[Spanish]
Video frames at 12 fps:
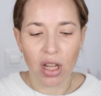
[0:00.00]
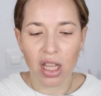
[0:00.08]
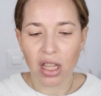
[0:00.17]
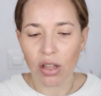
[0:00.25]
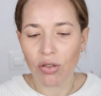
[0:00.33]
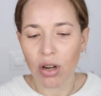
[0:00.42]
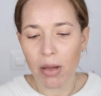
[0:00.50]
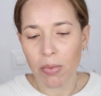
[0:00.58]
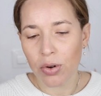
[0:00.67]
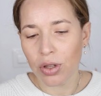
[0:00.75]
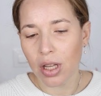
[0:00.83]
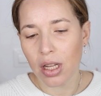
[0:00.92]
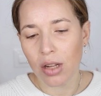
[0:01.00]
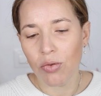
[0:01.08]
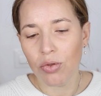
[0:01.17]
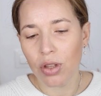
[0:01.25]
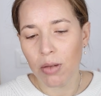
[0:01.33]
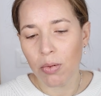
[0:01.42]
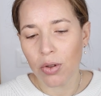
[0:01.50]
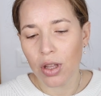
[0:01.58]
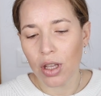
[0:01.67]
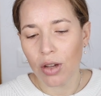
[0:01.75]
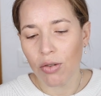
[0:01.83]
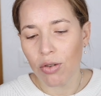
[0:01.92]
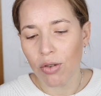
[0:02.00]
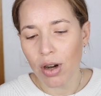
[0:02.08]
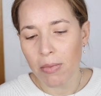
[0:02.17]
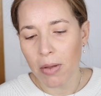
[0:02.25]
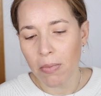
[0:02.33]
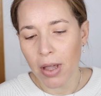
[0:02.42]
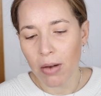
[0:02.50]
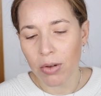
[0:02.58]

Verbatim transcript: Esta no le aporta ningún tipo de color a mi piel.